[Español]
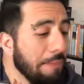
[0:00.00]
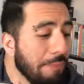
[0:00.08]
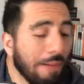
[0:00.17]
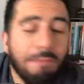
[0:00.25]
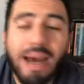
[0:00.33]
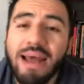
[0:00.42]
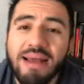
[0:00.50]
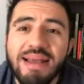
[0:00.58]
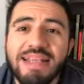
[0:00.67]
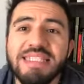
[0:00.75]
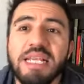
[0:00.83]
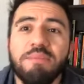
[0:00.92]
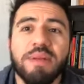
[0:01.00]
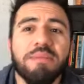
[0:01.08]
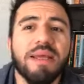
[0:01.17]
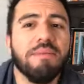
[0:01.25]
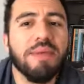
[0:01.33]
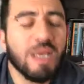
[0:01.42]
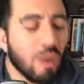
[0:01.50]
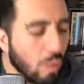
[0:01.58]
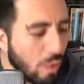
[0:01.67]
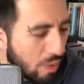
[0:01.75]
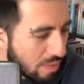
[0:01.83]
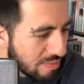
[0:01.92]
Mamá es el primer
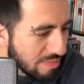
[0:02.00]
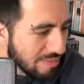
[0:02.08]
vínculo